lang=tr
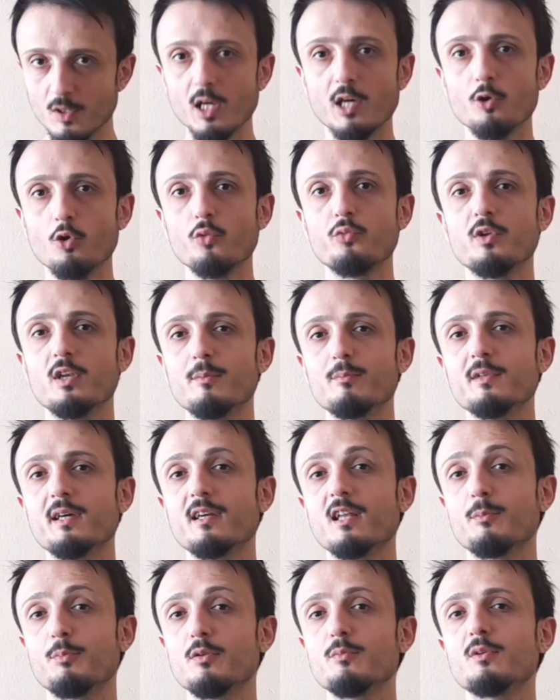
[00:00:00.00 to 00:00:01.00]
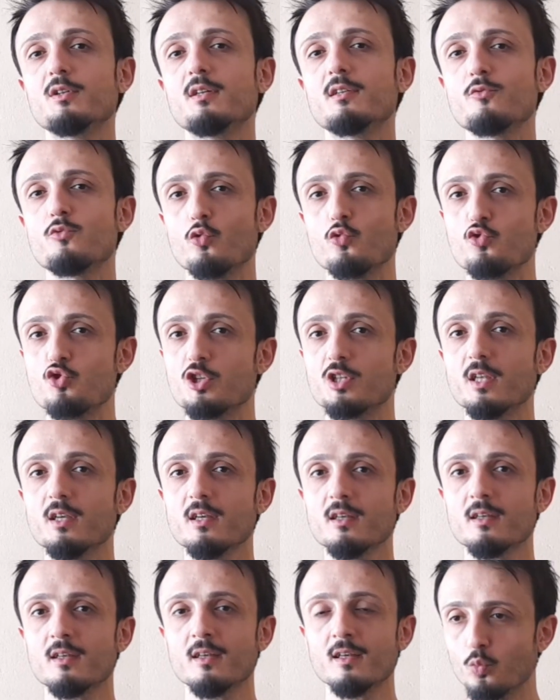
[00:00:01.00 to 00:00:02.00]
Yani o filmler yapılmadan önce
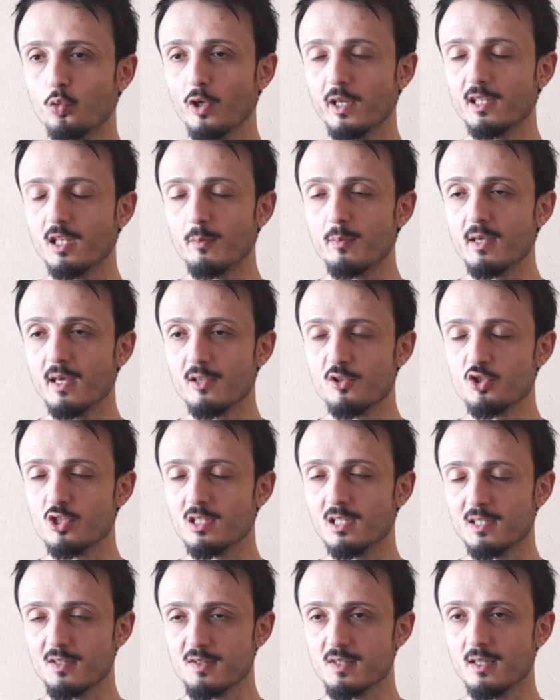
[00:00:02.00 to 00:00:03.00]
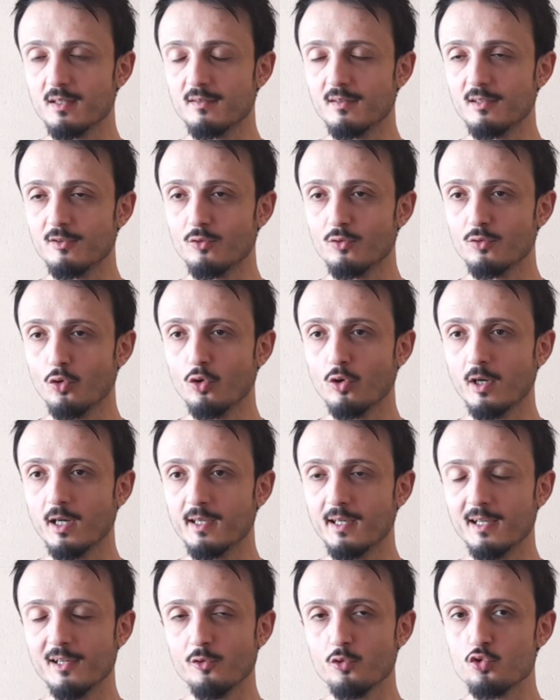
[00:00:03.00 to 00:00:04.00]
de bu edebiyatçılar zaten o
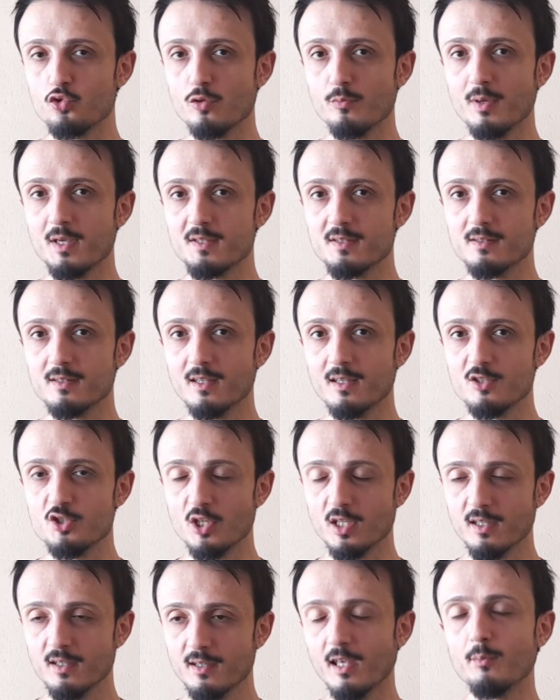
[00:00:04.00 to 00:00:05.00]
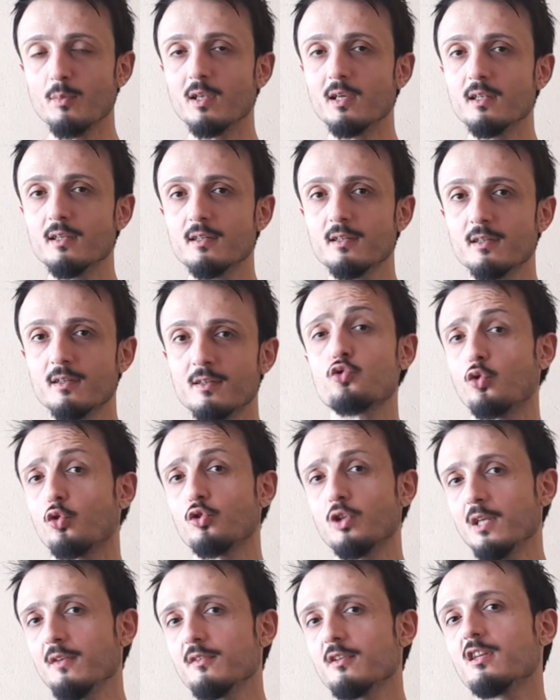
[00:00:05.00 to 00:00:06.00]
hayal gücünü besleyecek temeli
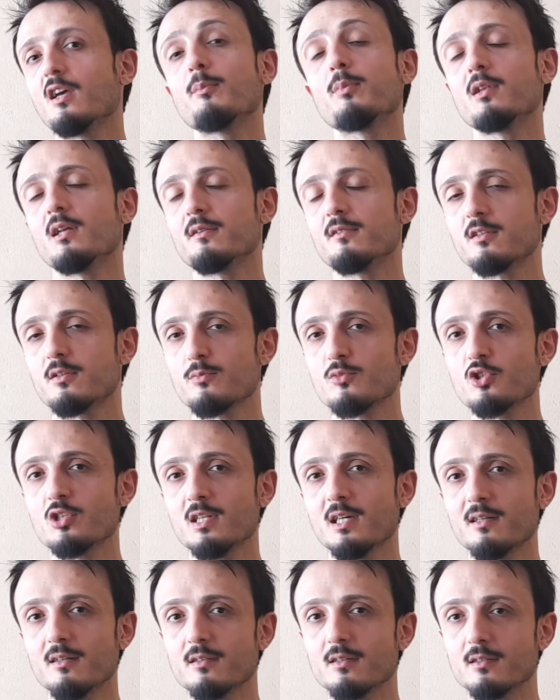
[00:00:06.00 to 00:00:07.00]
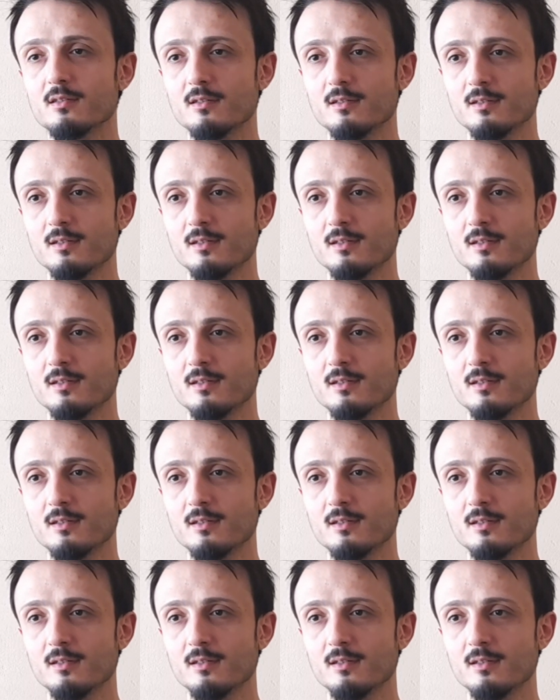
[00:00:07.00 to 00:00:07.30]
çoktandır yapılandırmışlardı.